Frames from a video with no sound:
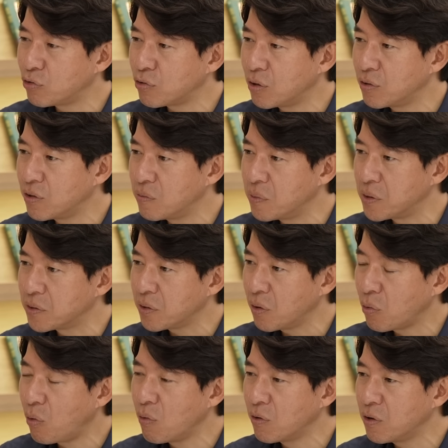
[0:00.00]
줄어들면서
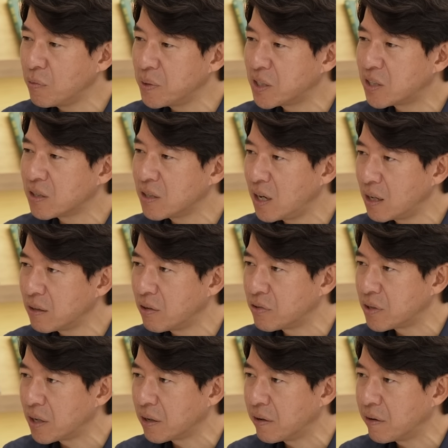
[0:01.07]
네. 공급이 네. 증가하는
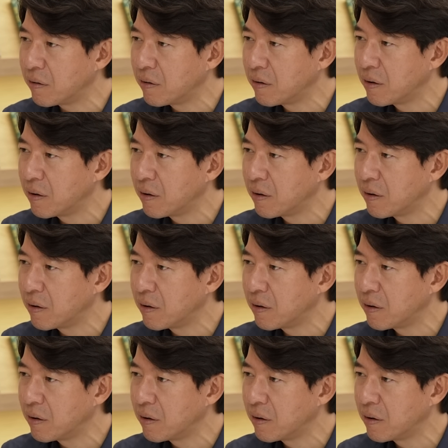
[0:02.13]
현상이에요.